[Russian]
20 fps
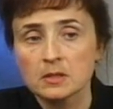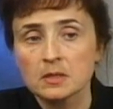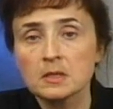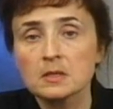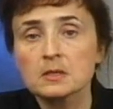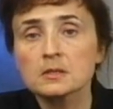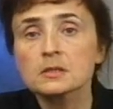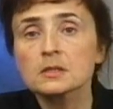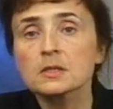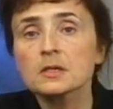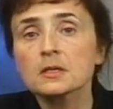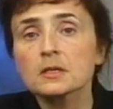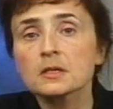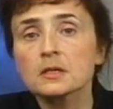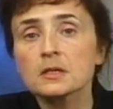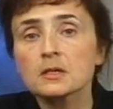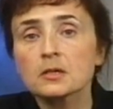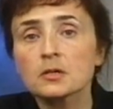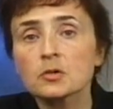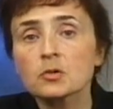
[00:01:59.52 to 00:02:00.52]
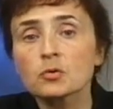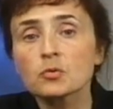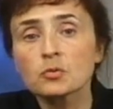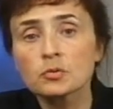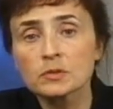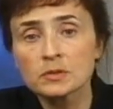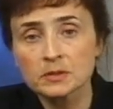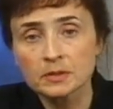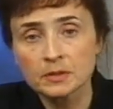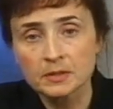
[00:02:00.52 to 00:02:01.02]
Несколько
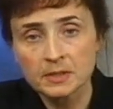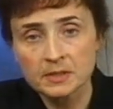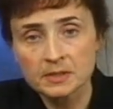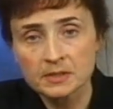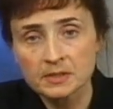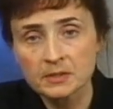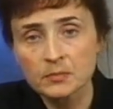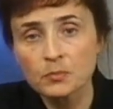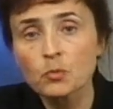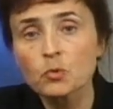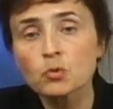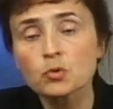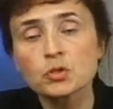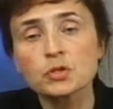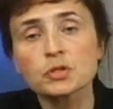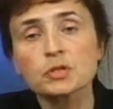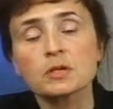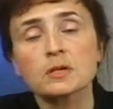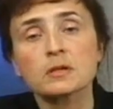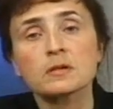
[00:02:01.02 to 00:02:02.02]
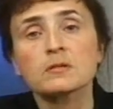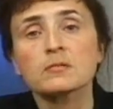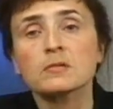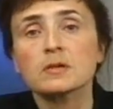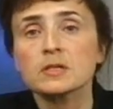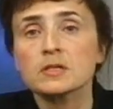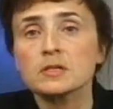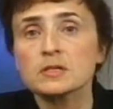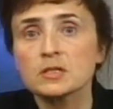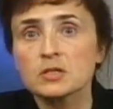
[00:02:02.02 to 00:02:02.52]
русл, если можно так
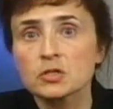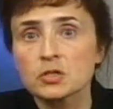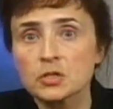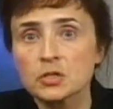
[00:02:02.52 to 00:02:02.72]
говорить о